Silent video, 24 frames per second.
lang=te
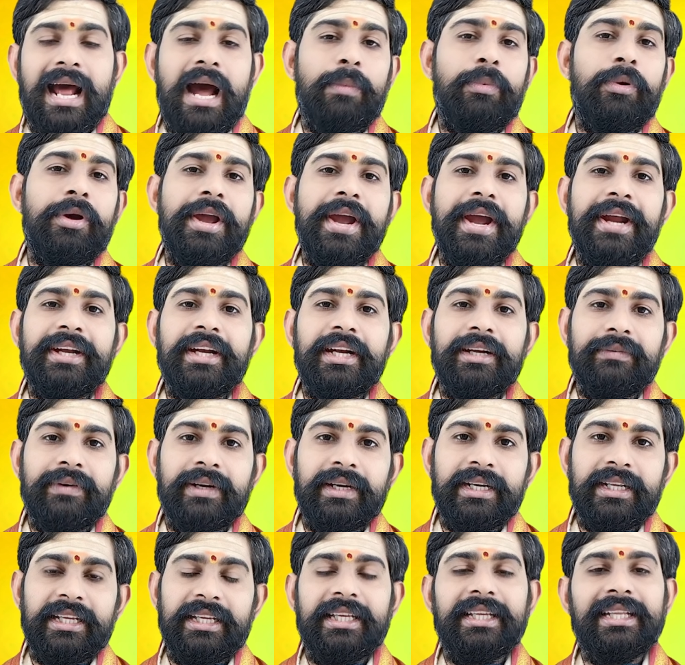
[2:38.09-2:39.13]

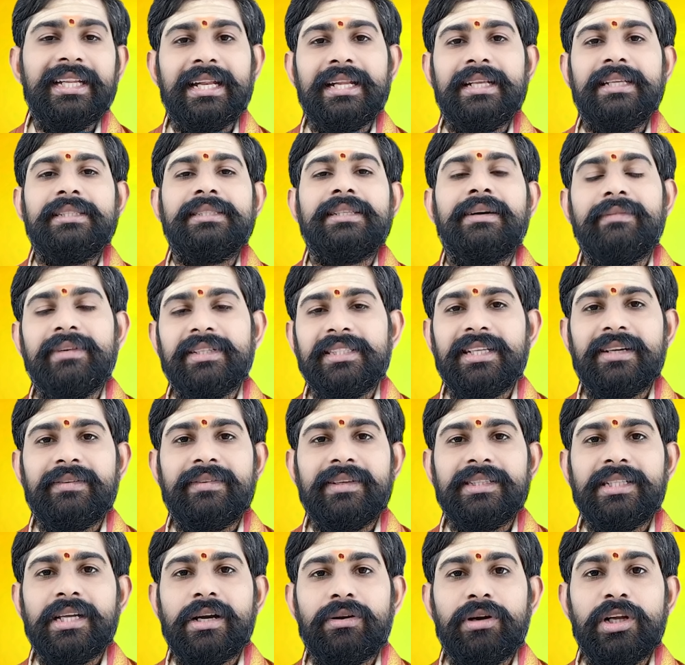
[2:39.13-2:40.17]
రాబోయేటటువంటి ఈ సంవత్సరం
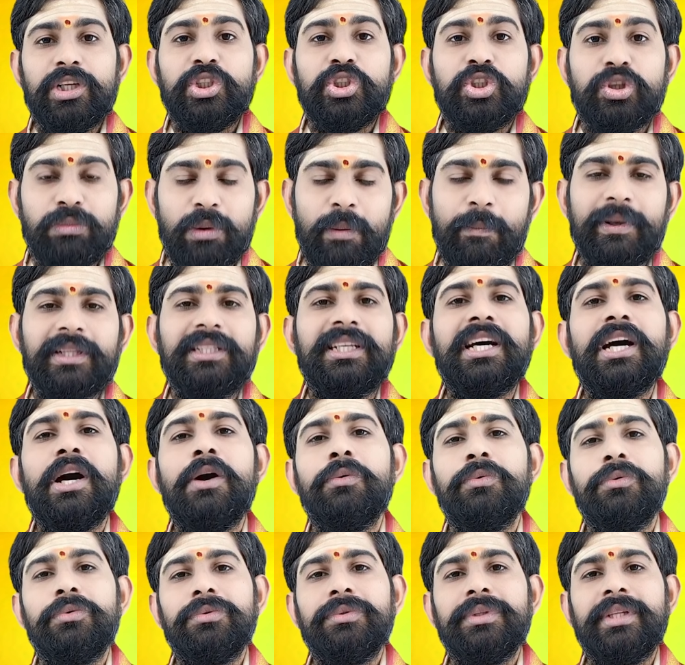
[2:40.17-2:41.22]
అంతా కూడా శుభప్రదంగా
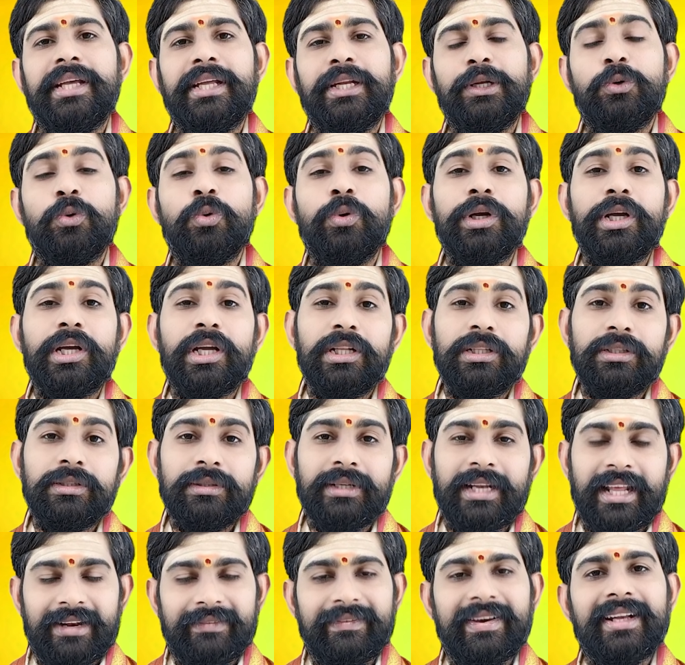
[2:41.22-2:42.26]
ఉంటుంది అని కోరికలు
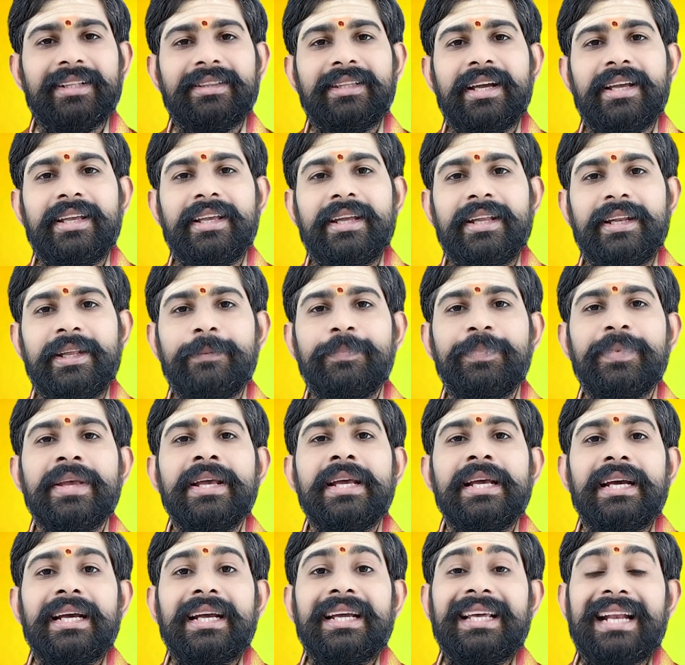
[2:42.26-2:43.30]
నెరవేరుతాయి అని
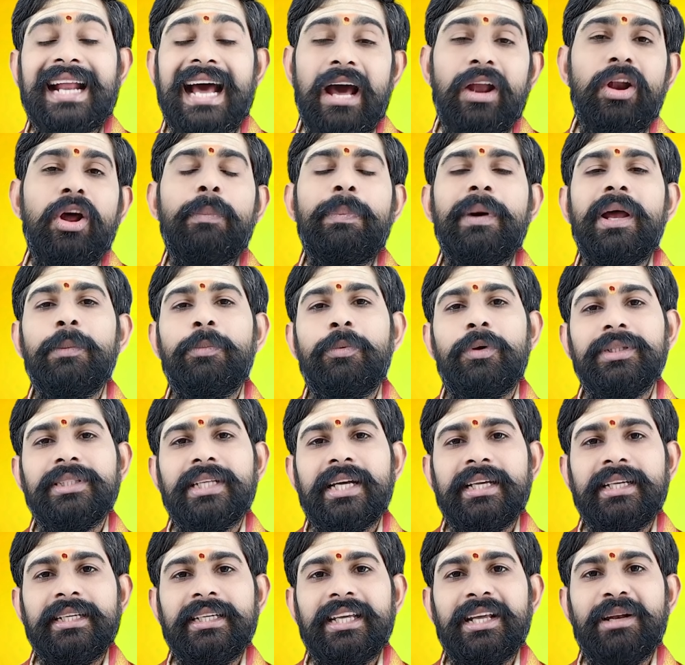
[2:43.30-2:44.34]
గ్రహలోపాలు
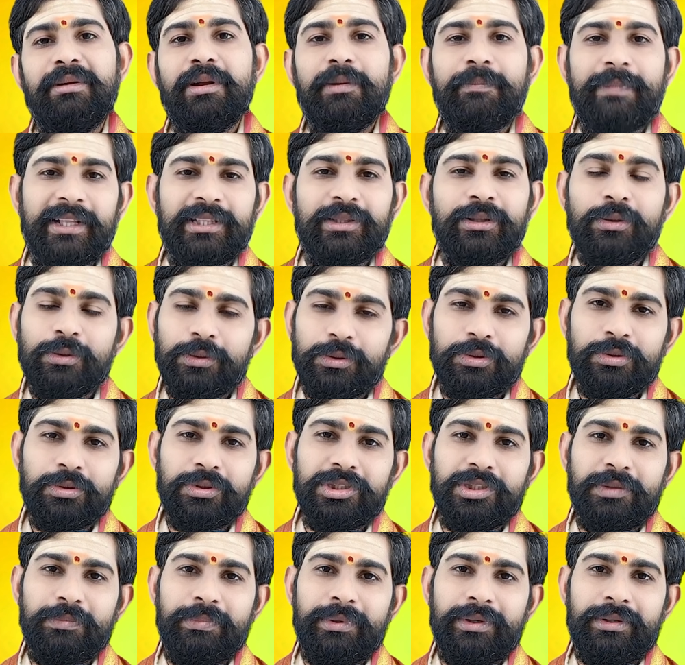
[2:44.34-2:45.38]
పోతాయి అని వారు పెద్దలు
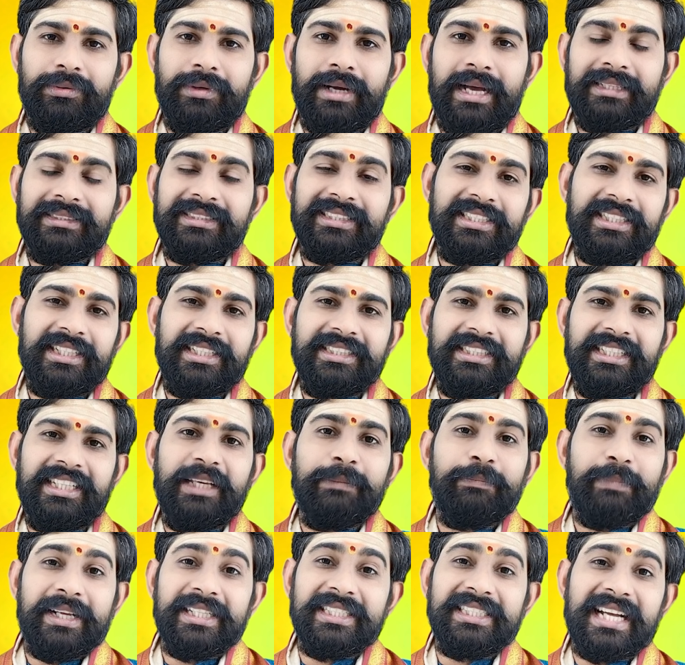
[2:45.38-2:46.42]
ఋషులు చెప్పారు అంత శక్తి
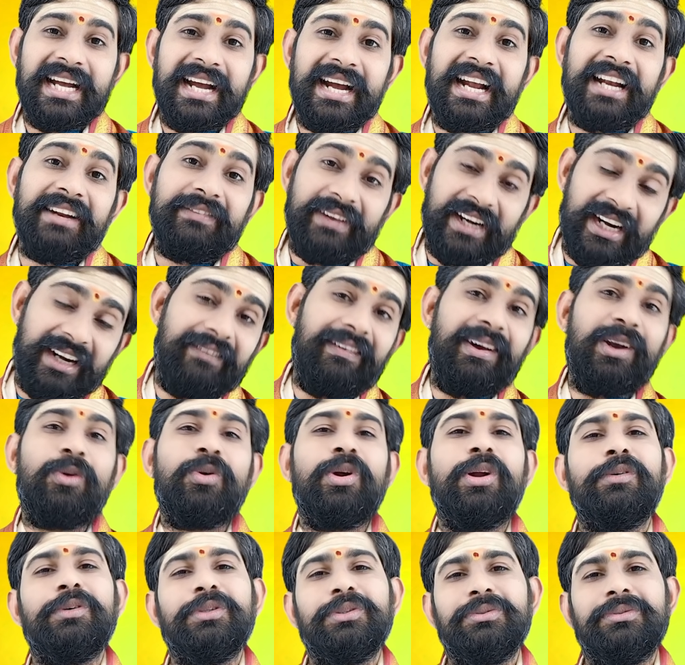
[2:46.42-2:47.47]
ఈ పంచాంగాన్ని వినడం వల్ల
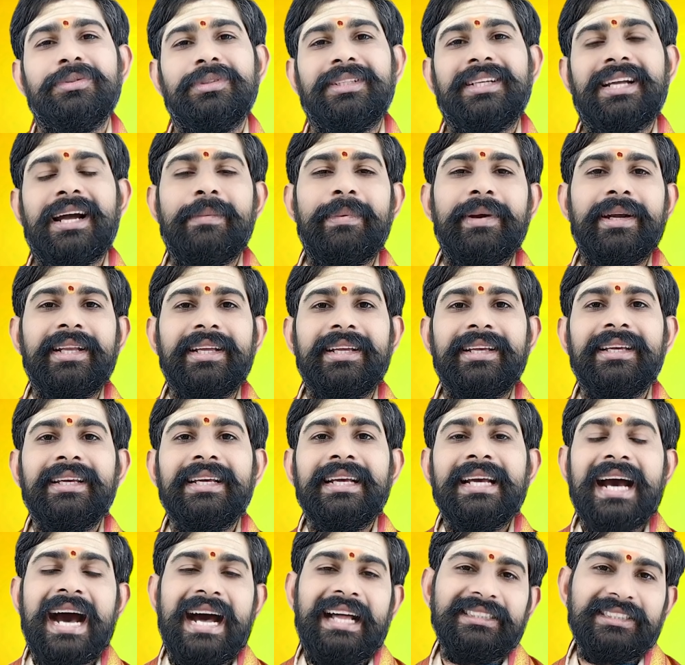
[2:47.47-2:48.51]
కూడా వస్తుంది కాబట్టి
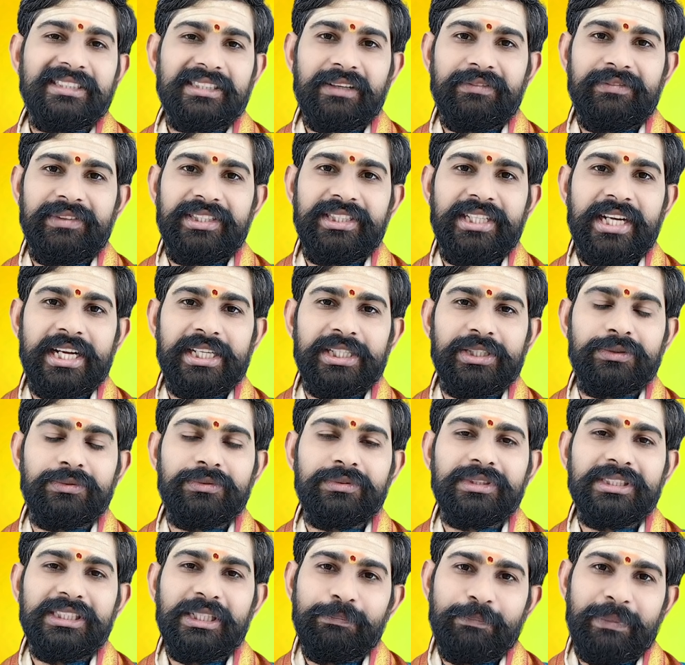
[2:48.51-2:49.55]
అంత విశేషం
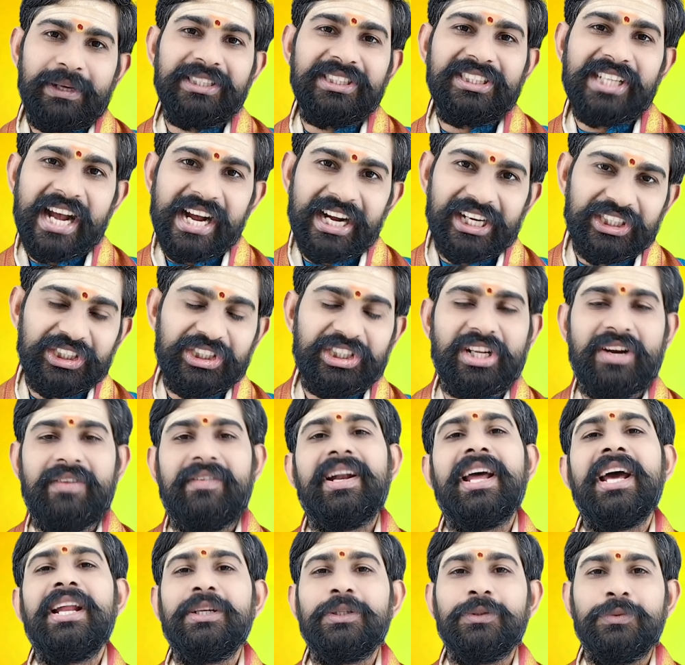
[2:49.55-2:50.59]
ఈ పంచాంగ
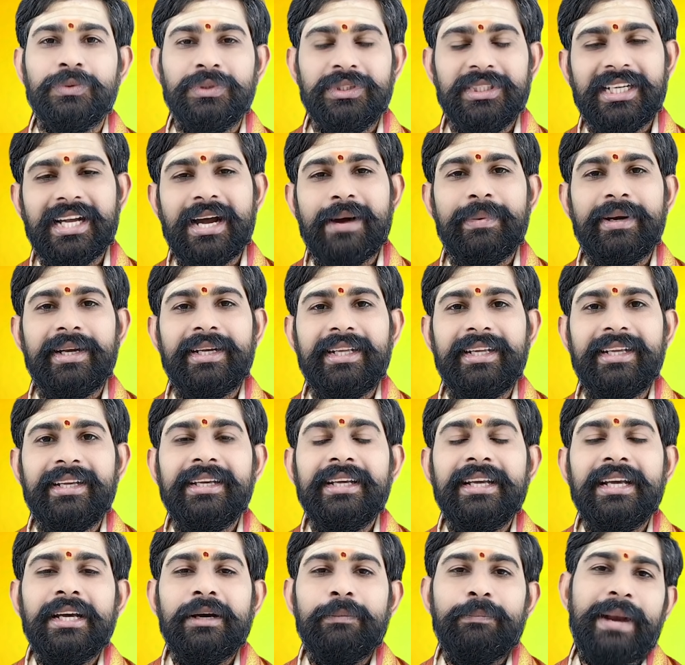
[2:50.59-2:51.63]
శ్రవణానికి ఉంది కాబట్టి
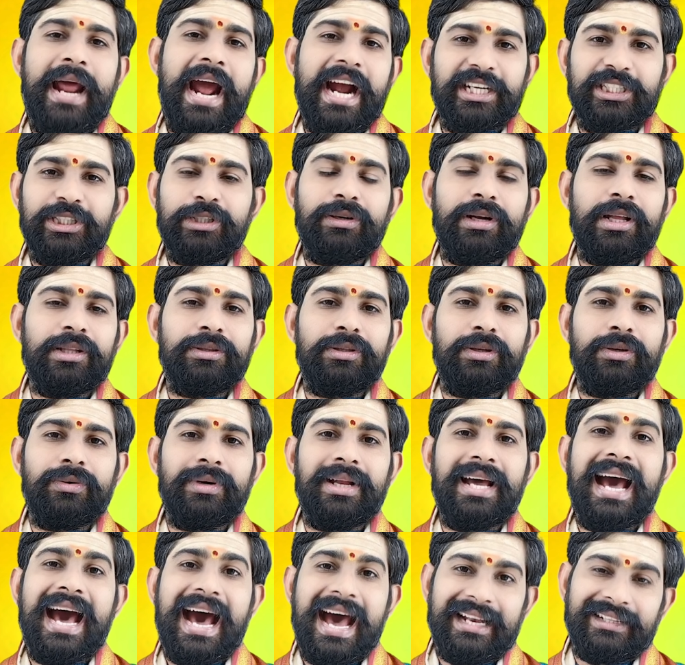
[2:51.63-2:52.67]
ప్రేక్షకులందరూ
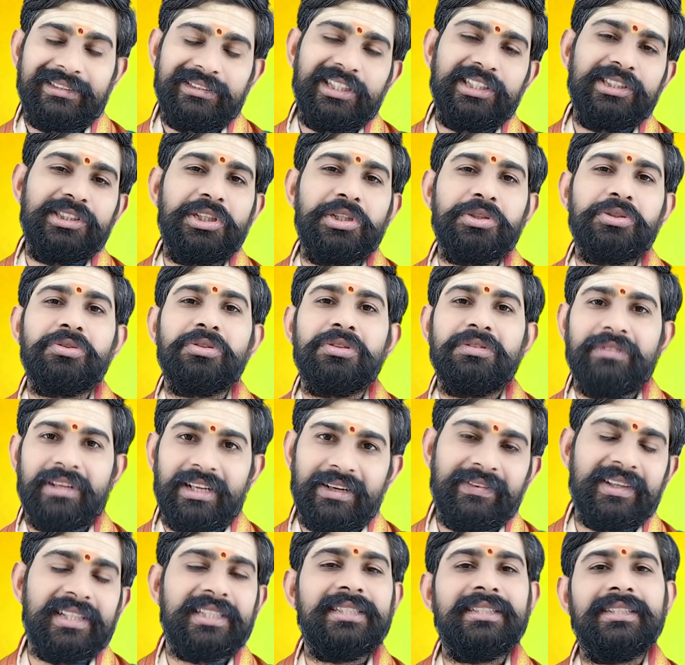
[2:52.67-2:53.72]
కూడా అర్థం చేసుకుని
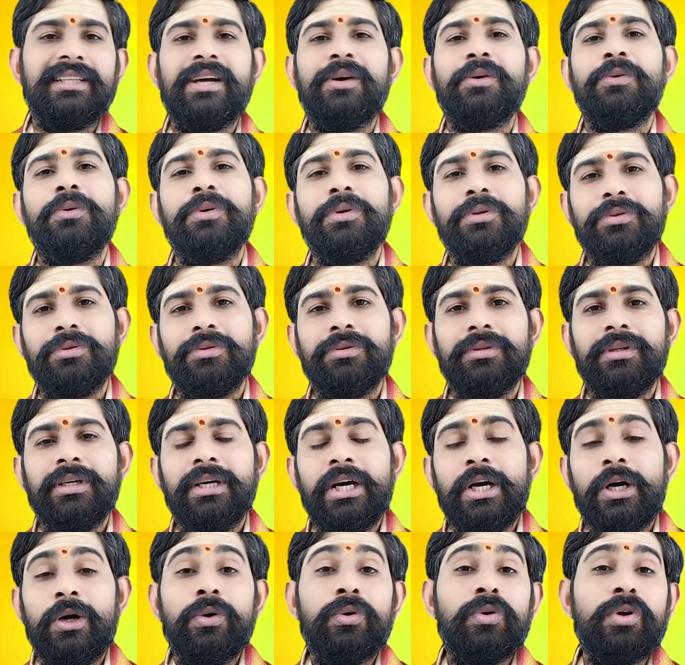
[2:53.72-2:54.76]
వినవలసిందిగా కోరుతూ
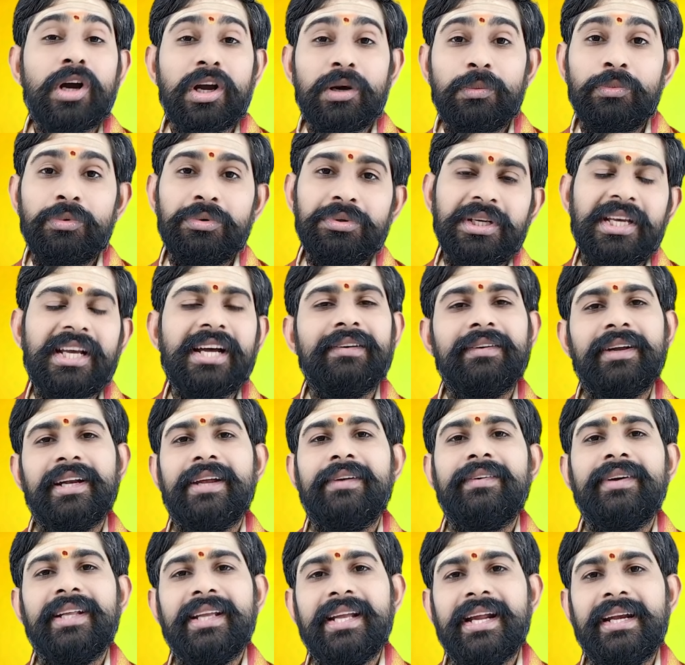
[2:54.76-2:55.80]
ఇంకొక ముఖ్య
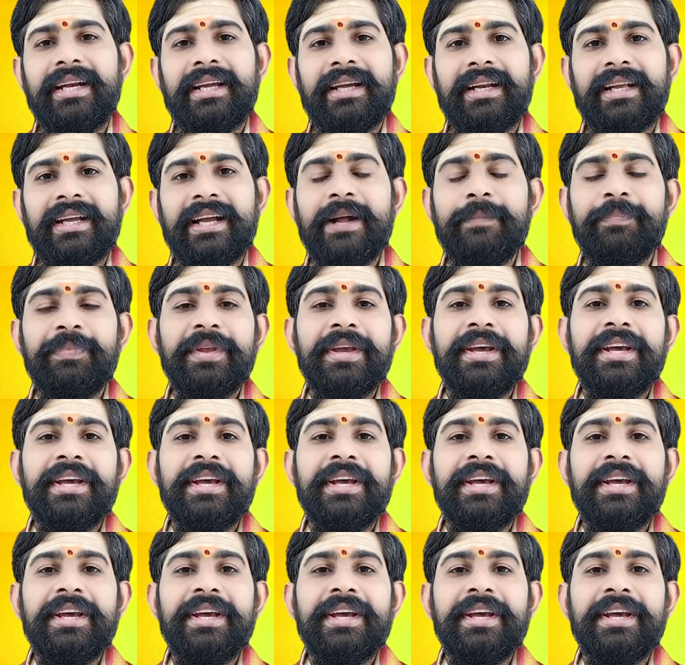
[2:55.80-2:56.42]
గమనం ఏమిటయ్యా అంటే కనుక